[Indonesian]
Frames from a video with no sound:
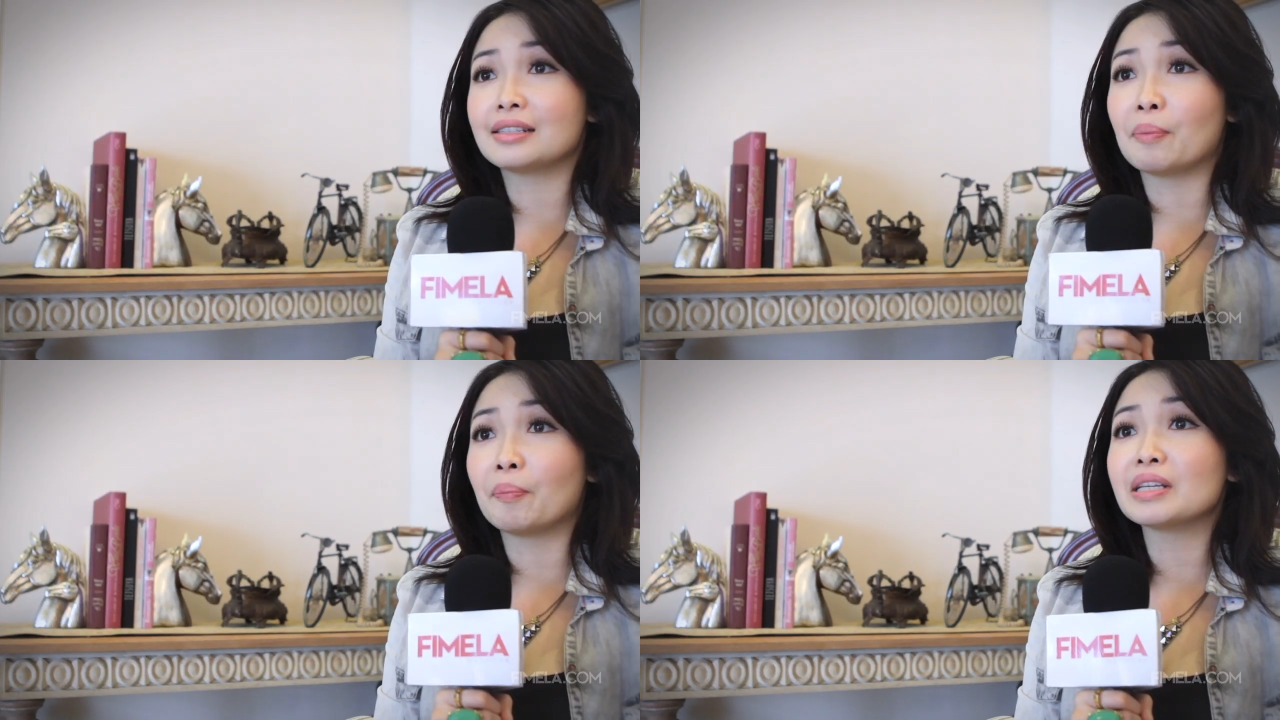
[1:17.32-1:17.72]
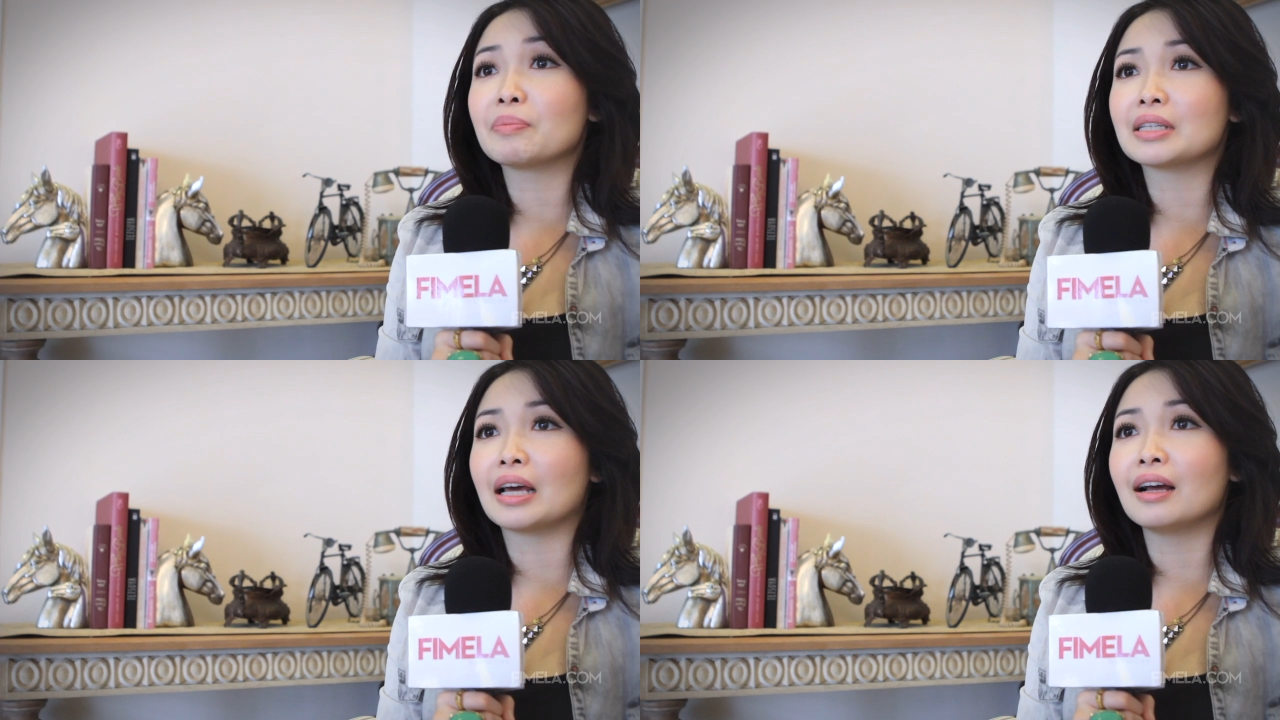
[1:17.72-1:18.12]
SMP
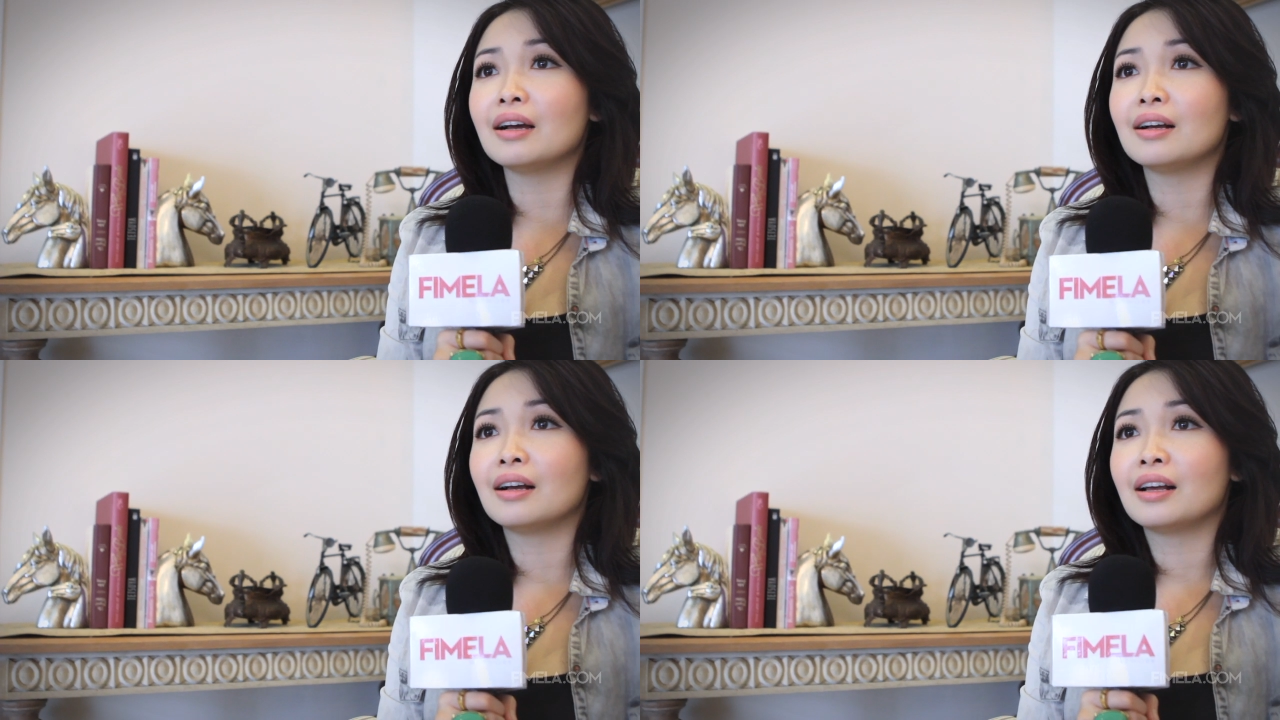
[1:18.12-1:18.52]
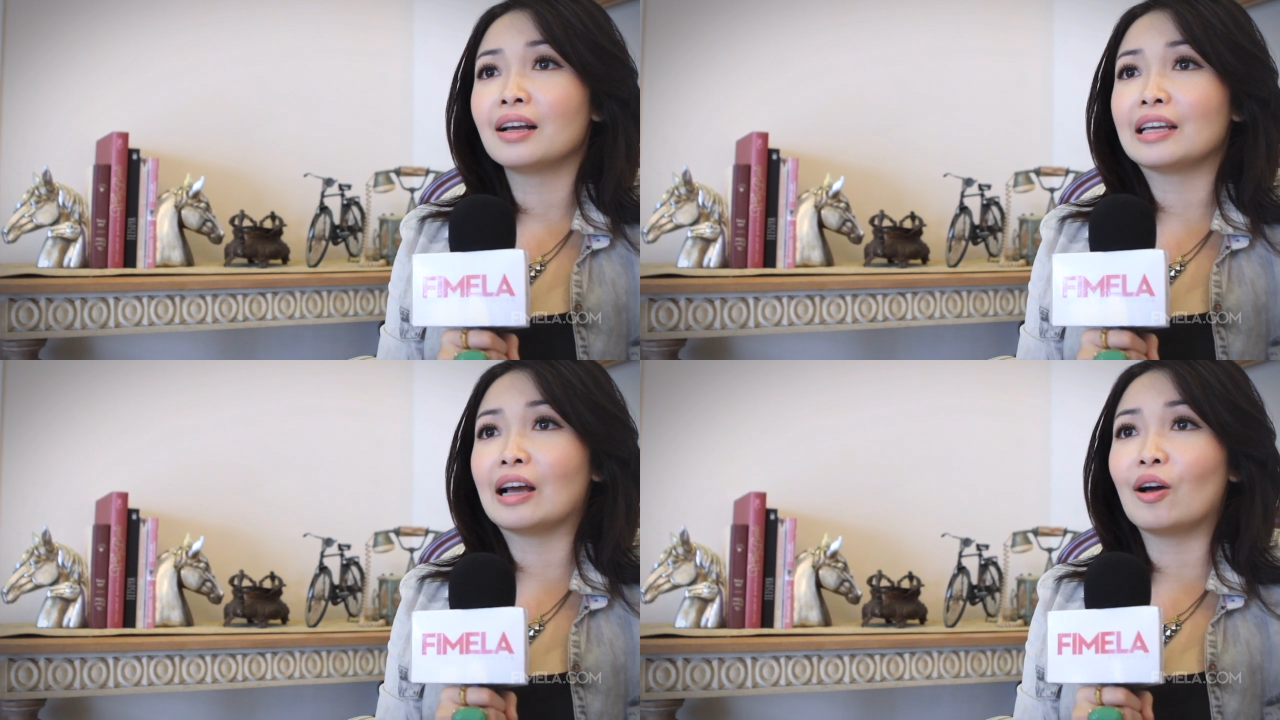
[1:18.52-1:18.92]
sampai sekarang
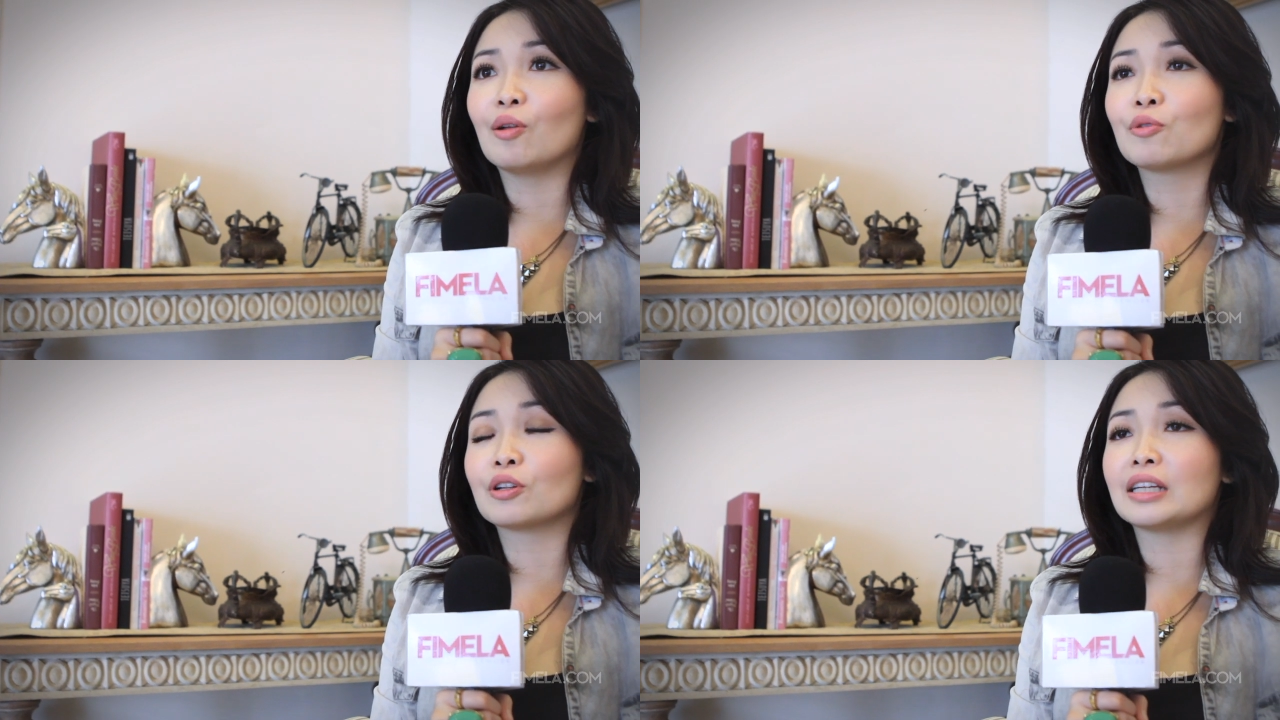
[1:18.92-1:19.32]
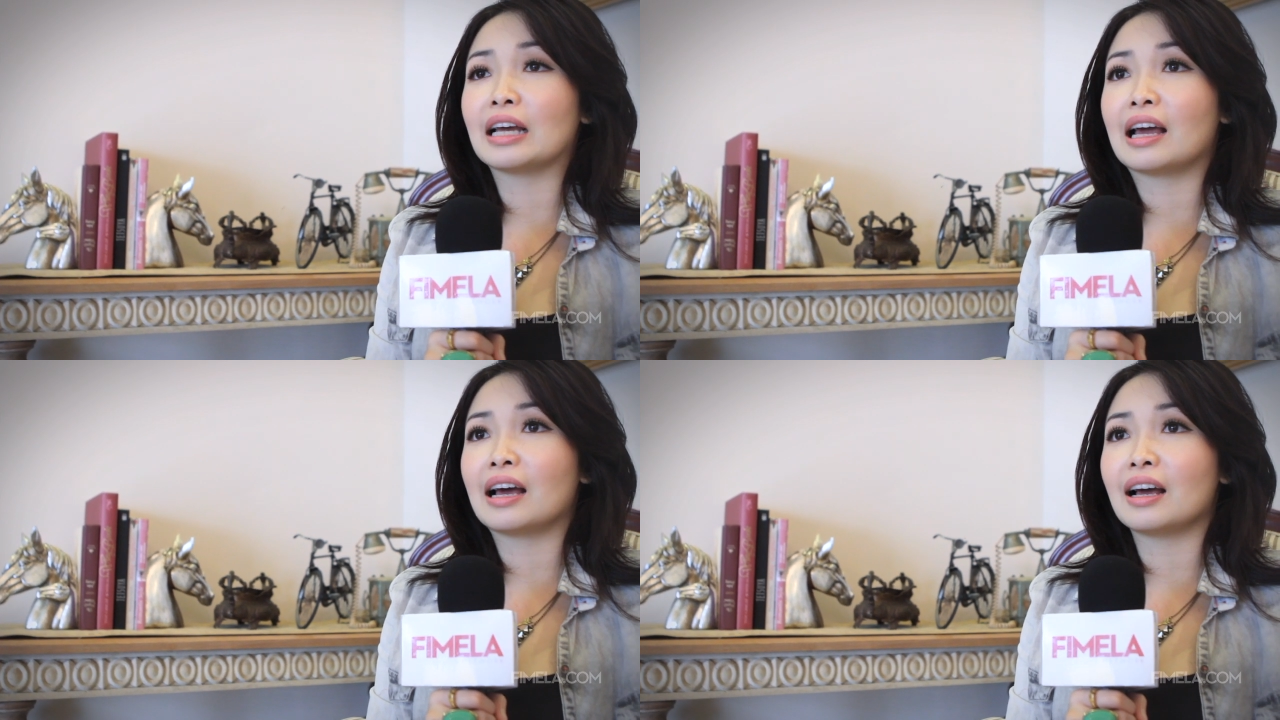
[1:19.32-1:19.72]
yang kalau menurut
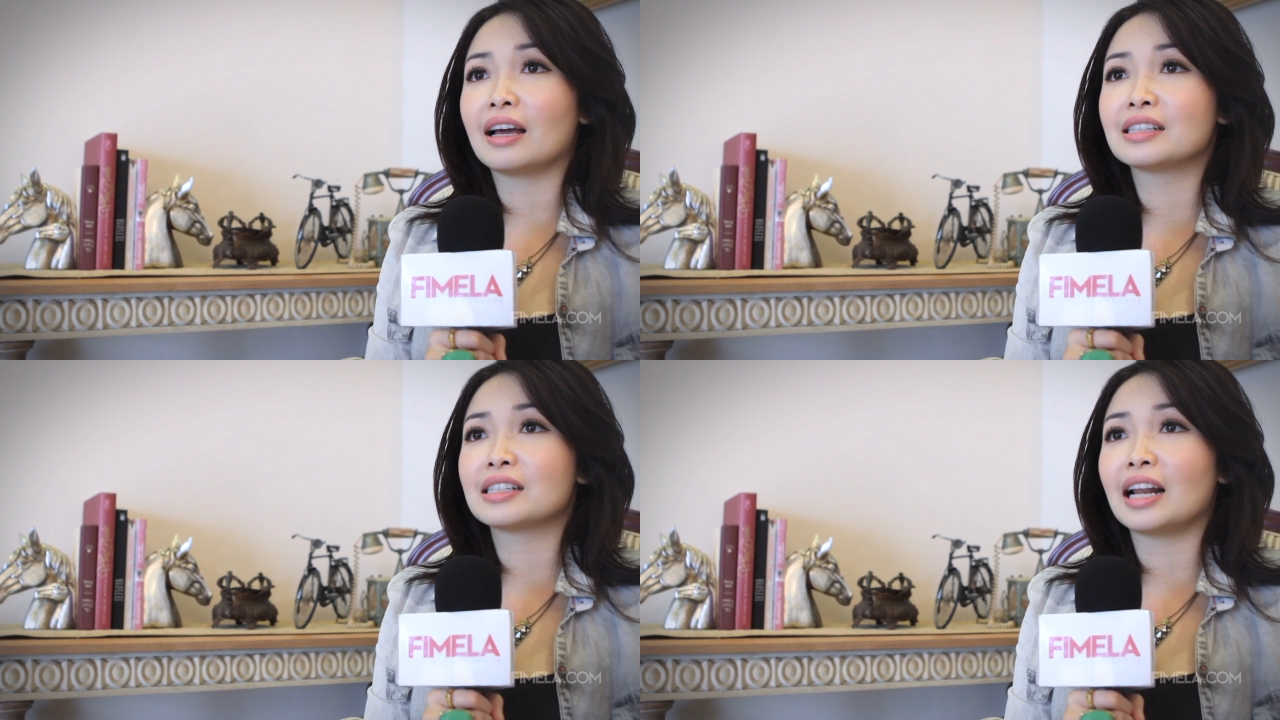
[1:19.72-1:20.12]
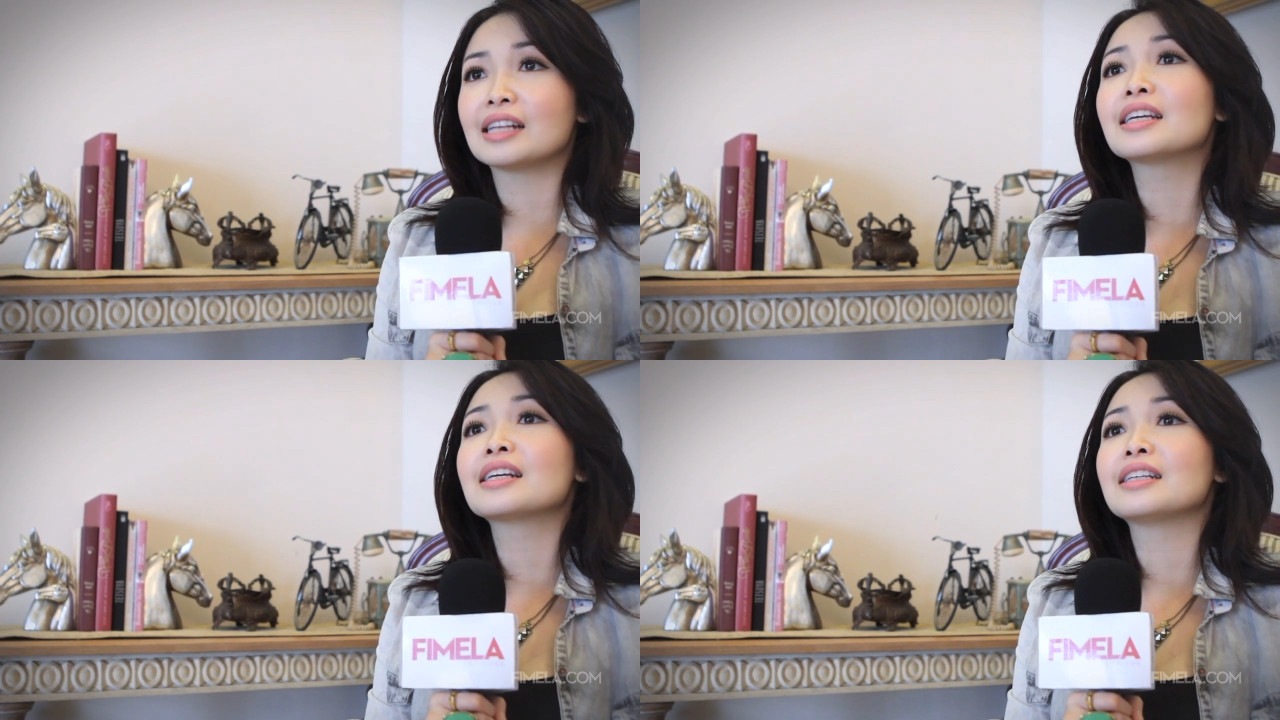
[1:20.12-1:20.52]
saya it's
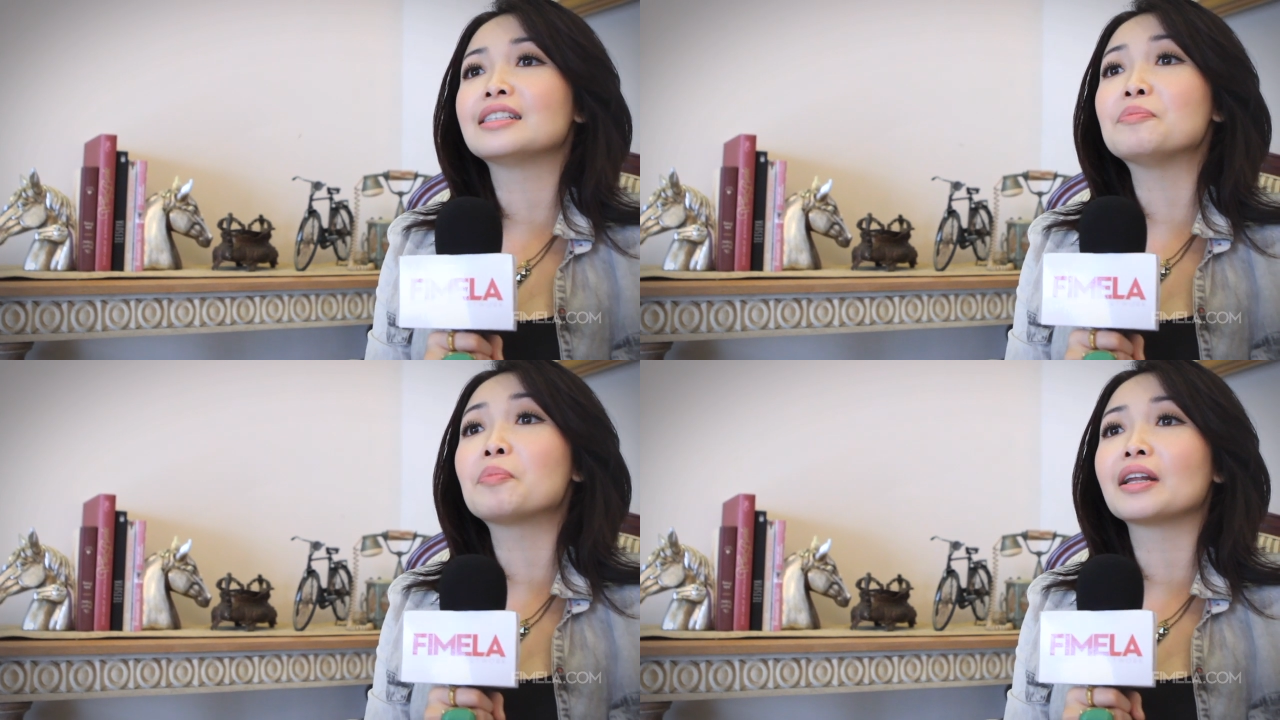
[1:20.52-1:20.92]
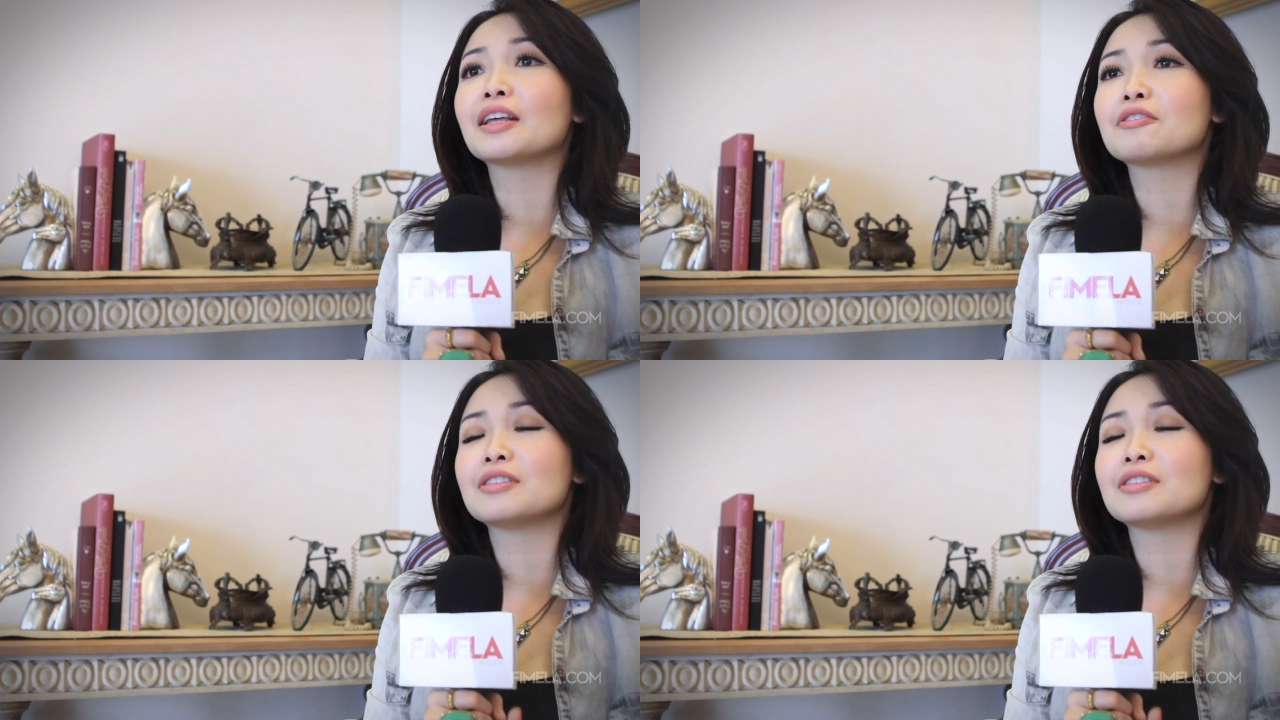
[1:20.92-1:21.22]
classic saya simpen gitu